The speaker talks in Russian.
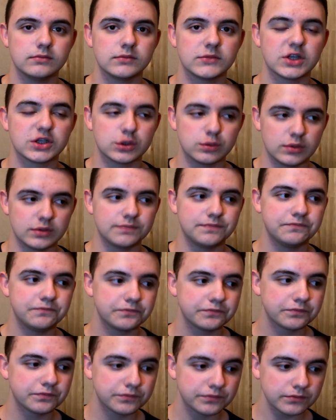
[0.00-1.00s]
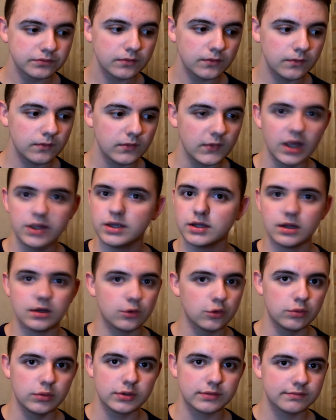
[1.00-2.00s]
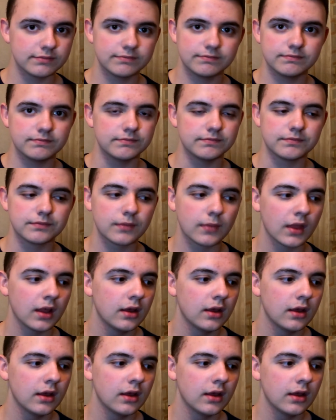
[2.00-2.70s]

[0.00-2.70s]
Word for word: На зубы. Не на губы. М-м.